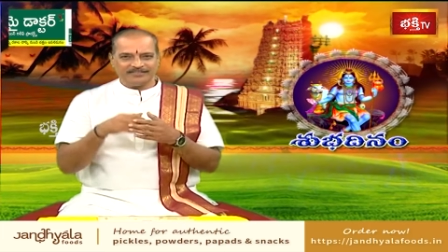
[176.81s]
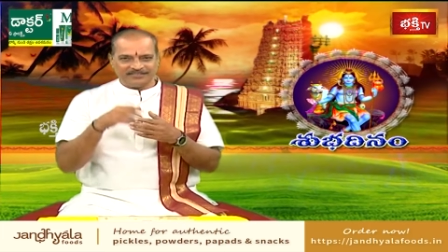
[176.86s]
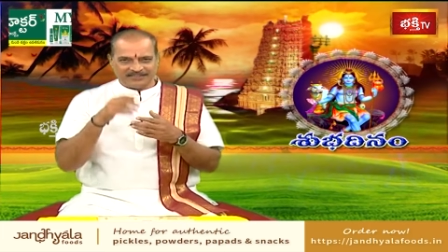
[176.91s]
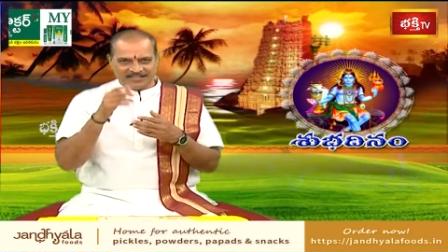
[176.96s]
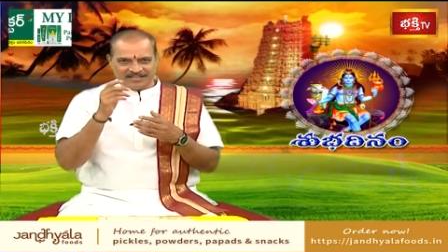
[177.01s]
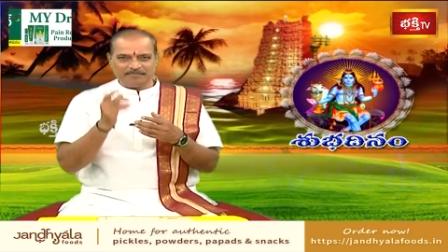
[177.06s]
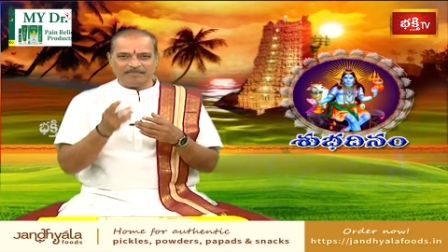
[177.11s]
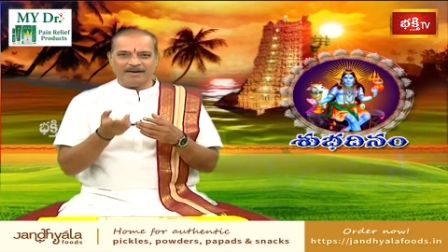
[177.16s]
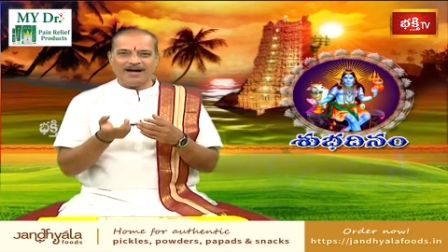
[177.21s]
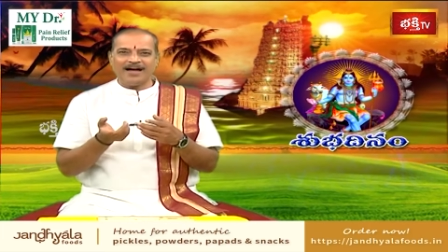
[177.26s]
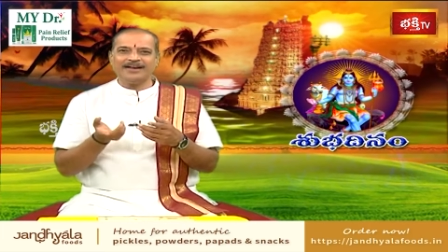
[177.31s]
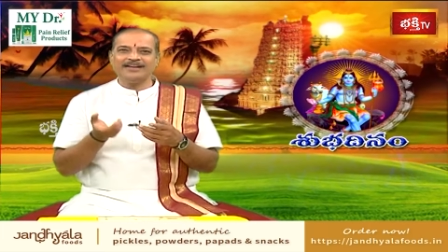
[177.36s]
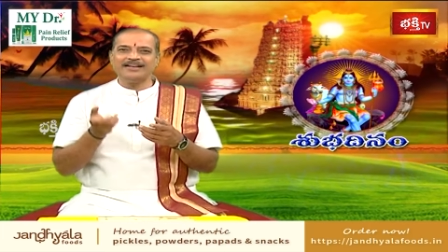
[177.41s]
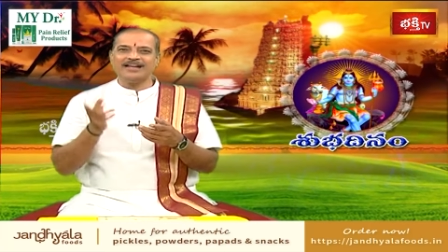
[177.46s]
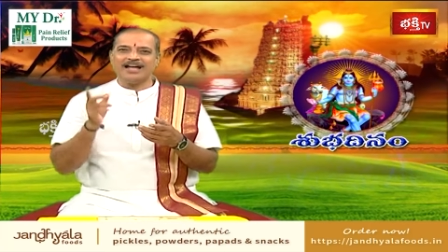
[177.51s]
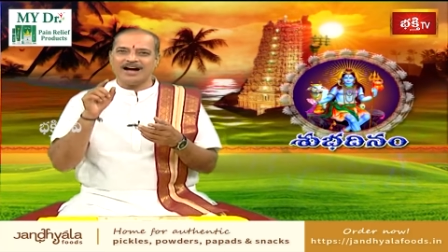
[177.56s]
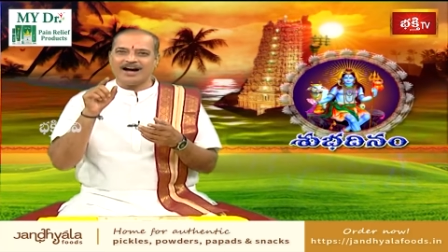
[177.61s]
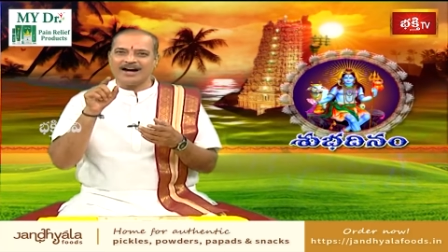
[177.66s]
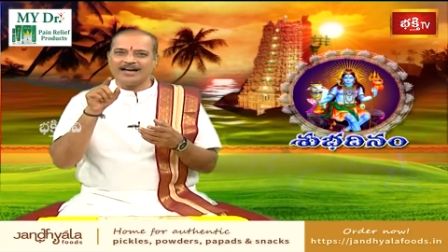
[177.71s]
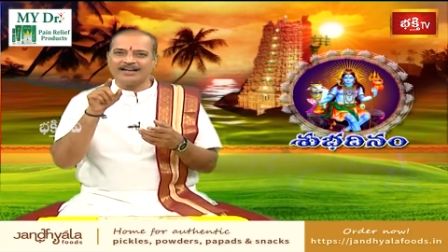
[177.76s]
దీపాన్ని
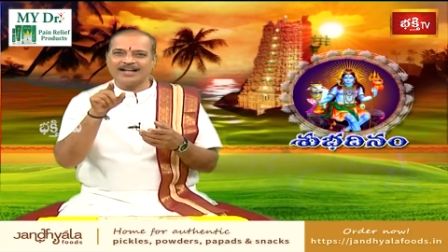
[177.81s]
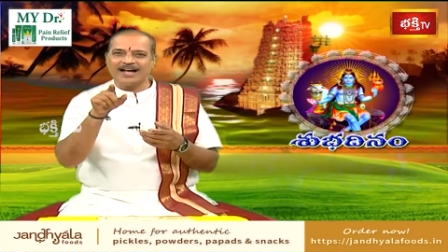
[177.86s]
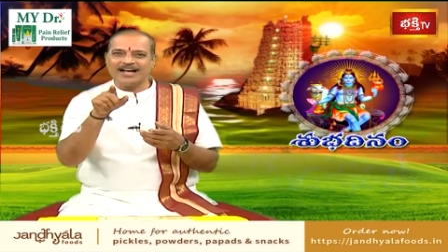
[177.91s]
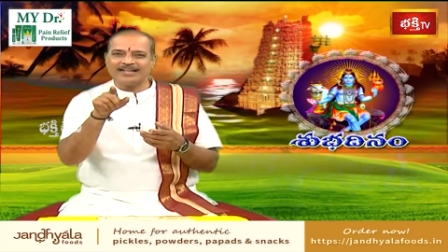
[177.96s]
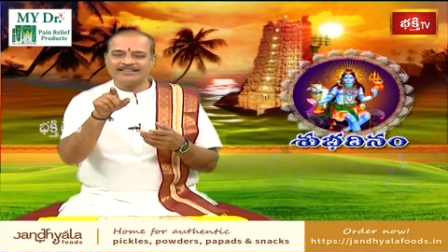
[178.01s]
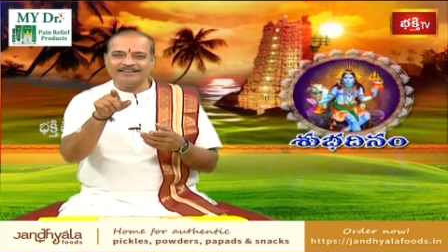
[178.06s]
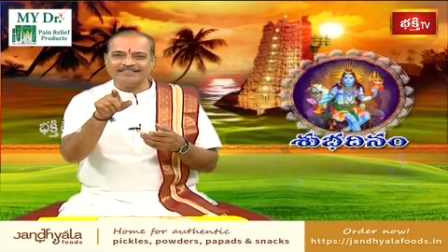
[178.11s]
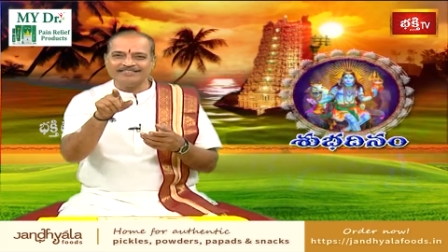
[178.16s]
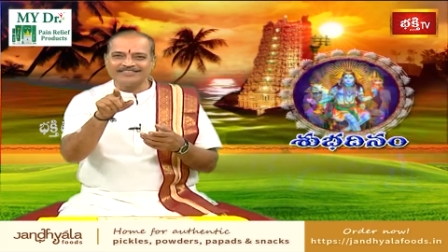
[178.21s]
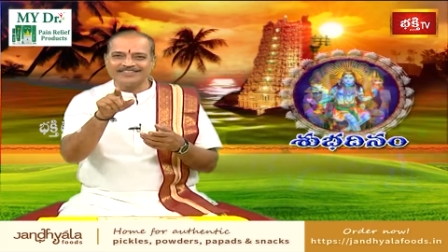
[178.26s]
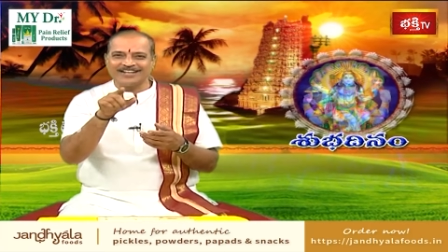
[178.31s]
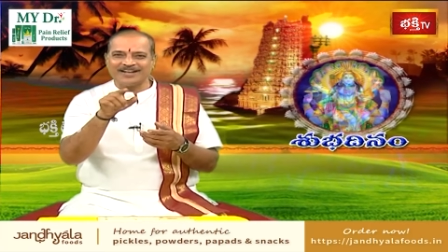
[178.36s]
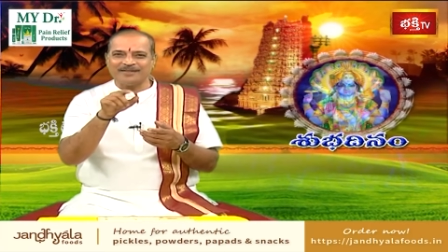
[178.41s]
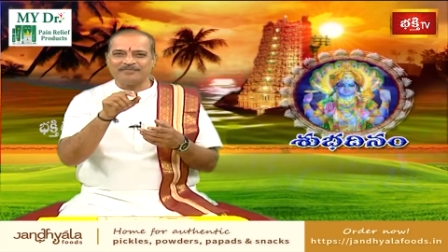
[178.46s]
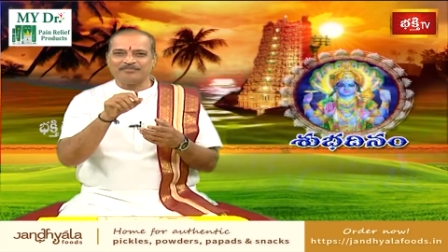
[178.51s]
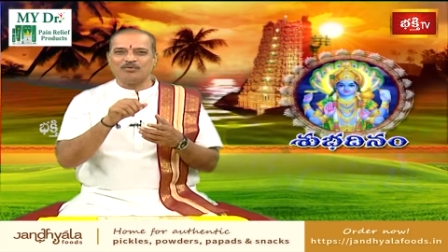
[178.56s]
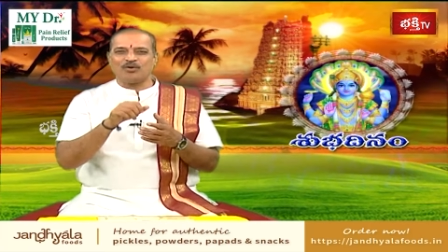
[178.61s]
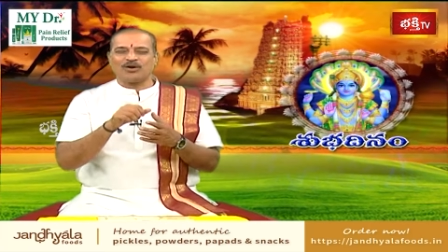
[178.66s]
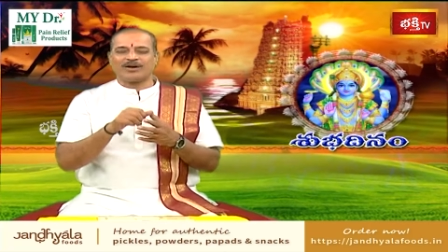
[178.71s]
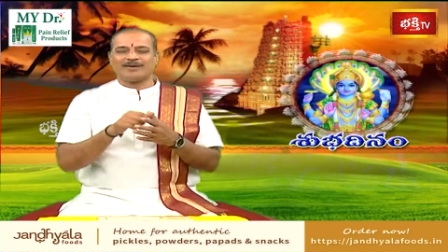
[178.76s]
ఆరాధించడం
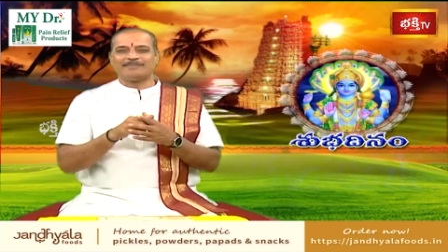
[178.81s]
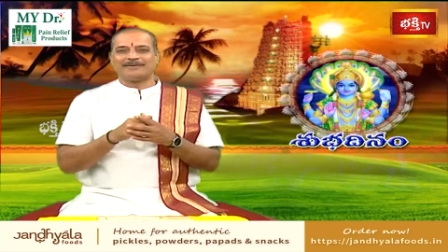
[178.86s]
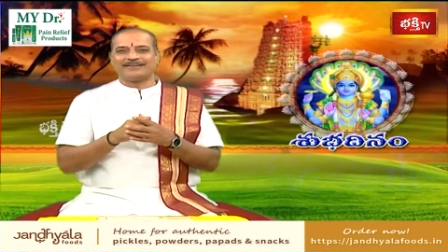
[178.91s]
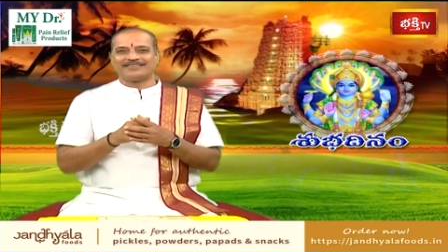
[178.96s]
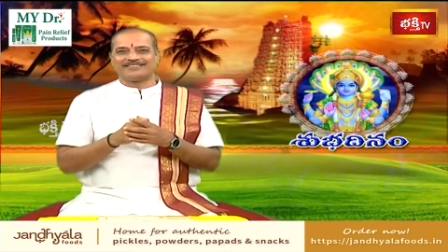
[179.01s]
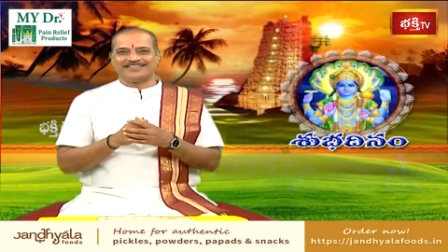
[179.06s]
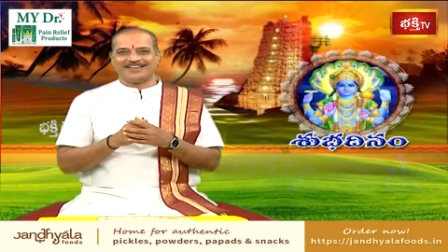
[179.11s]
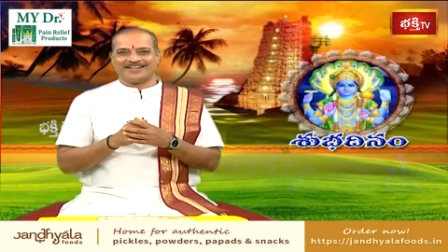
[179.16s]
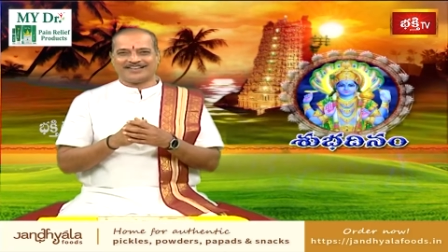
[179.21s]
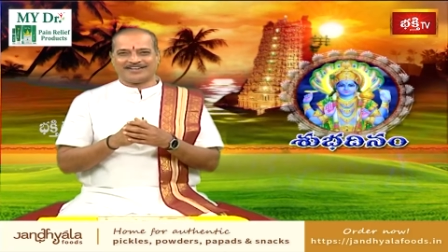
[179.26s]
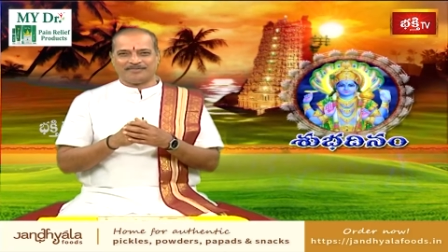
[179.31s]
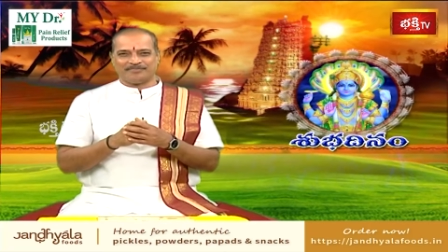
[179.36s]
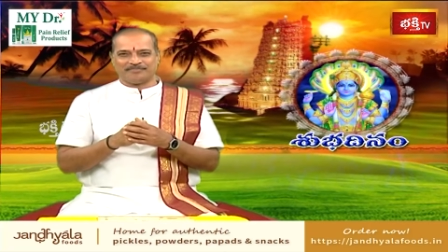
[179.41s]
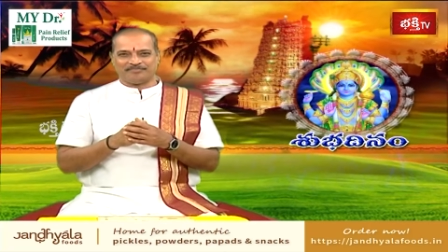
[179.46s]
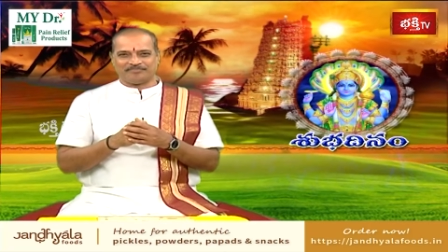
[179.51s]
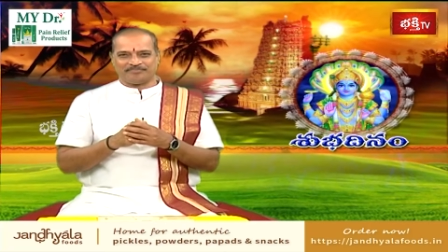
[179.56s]
ఒక ప్రత్యేకం